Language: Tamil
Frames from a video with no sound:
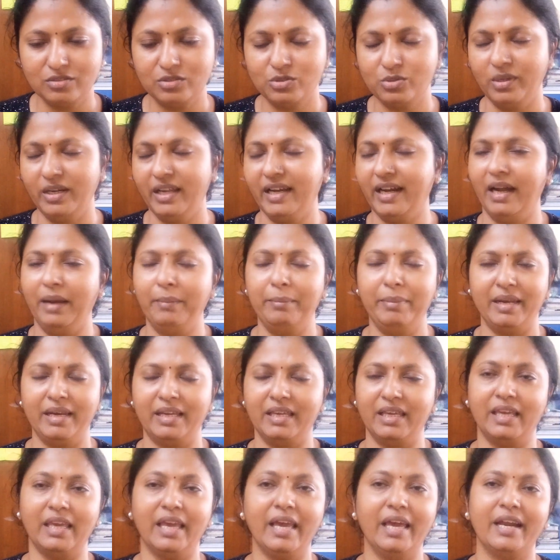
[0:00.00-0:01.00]
சொல்லி
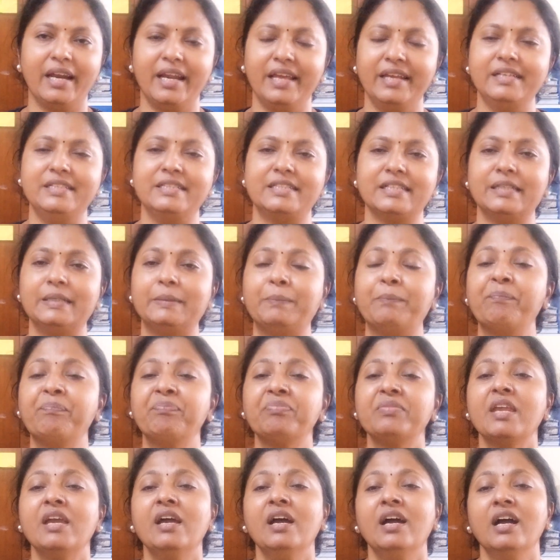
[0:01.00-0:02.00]
கிளம்பியிருக்கீங்க ரைட்டு
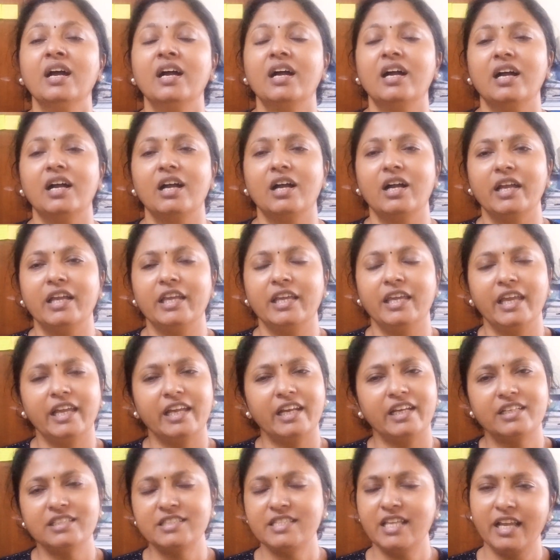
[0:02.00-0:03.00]

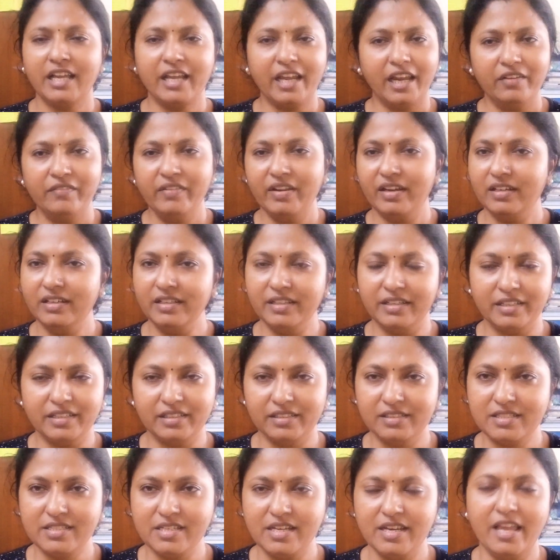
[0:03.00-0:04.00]
எங்களுக்கு சில கேள்விகள்
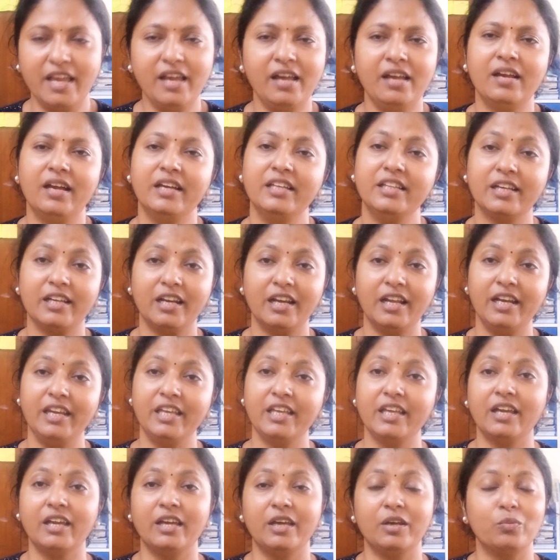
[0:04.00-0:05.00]
இருக்குது சரியா இதுக்கெல்லாம்
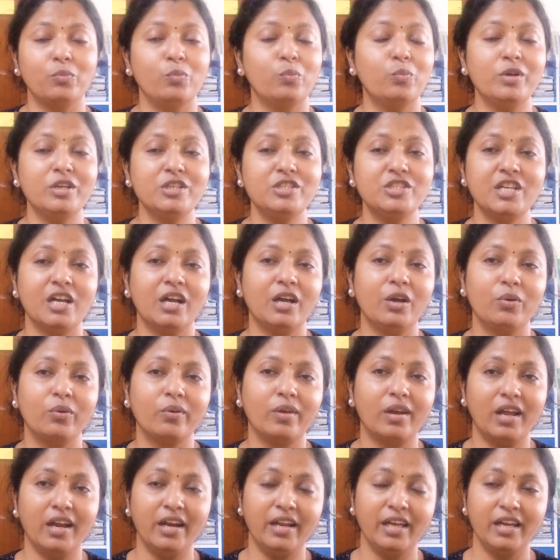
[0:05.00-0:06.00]
நீங்கள் முடிஞ்சால்
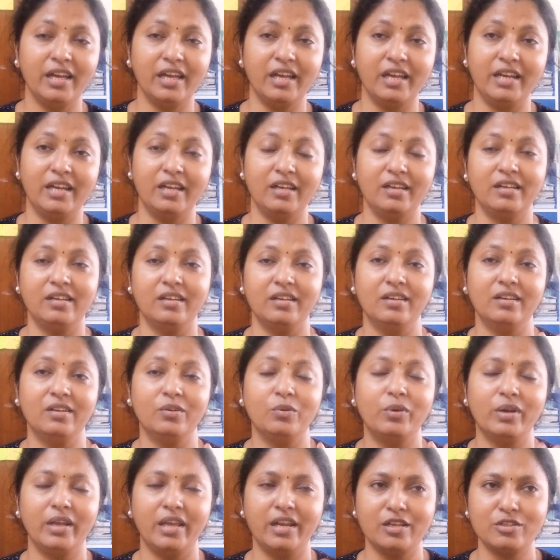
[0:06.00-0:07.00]
உங்களால்
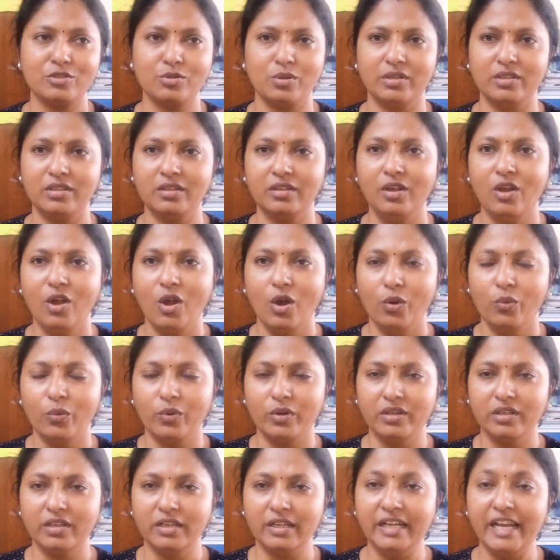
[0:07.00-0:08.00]
ஒரு என்ன சொல்கிறது
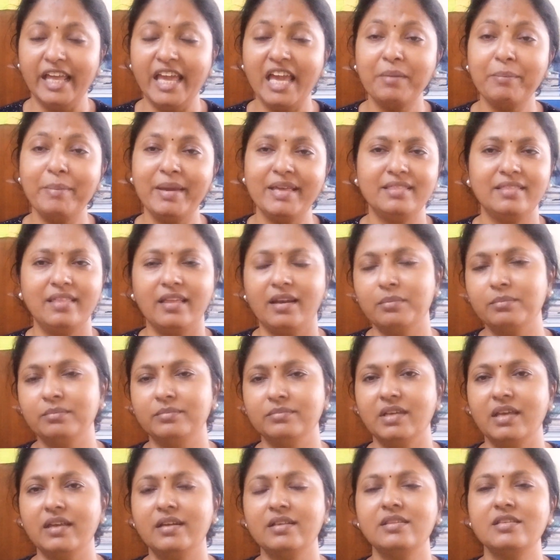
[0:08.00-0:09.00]
ஒரு நேர்மை திறம்
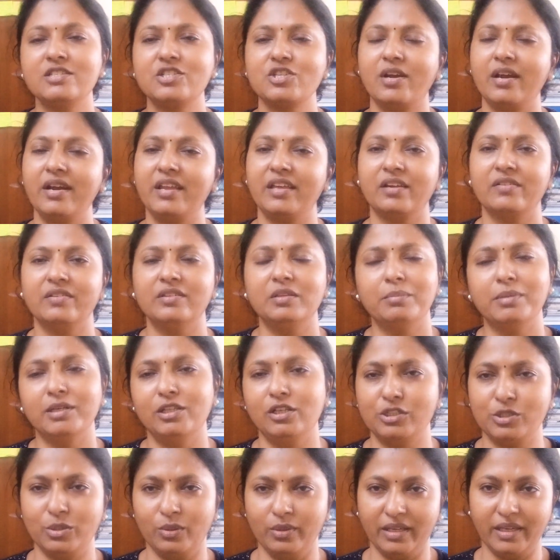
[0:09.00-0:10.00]
இருந்துச்சுன்னா நீங்கள் வந்து
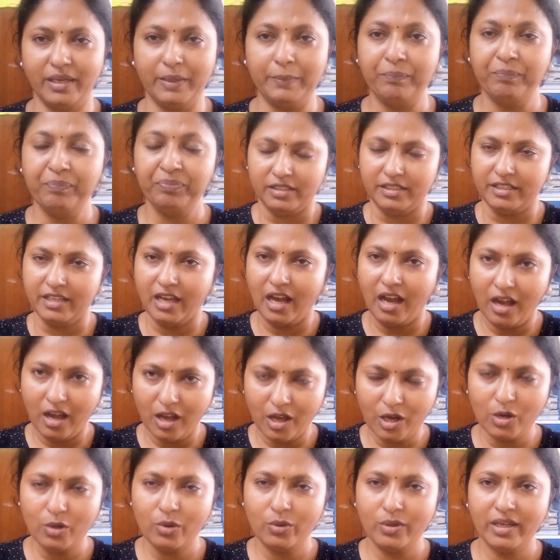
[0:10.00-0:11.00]
பதில் சொல்லுங்கள்
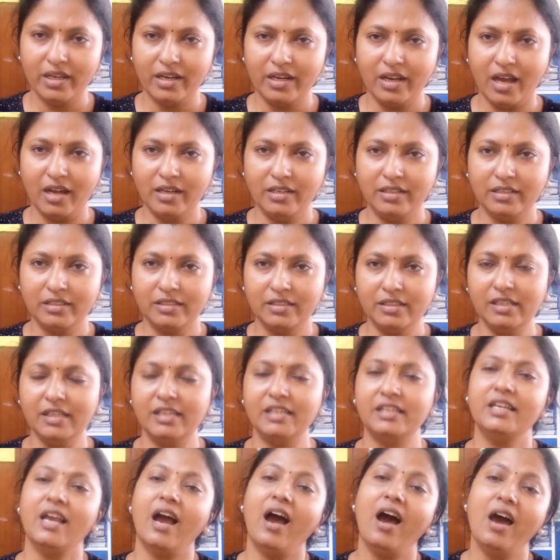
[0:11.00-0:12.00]
யாரோட நாட்டுக்கு
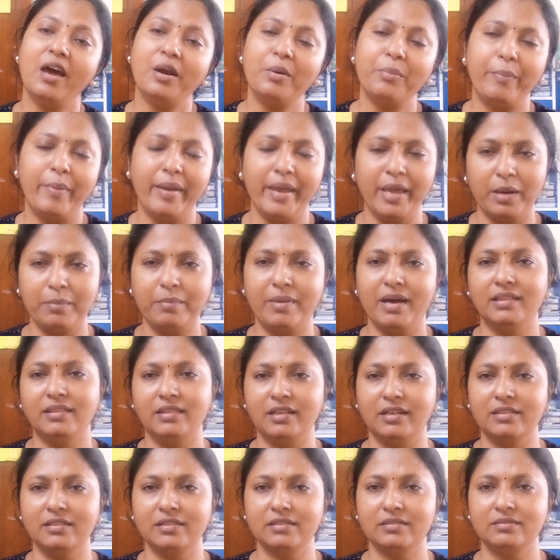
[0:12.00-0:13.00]
யார் பேரை
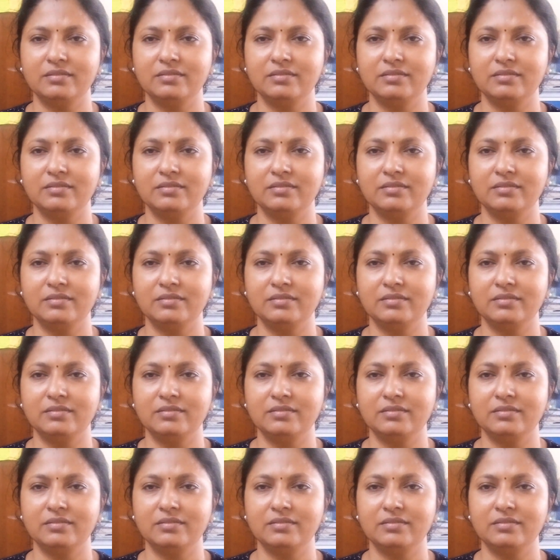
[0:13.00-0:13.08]
மாற்றுறது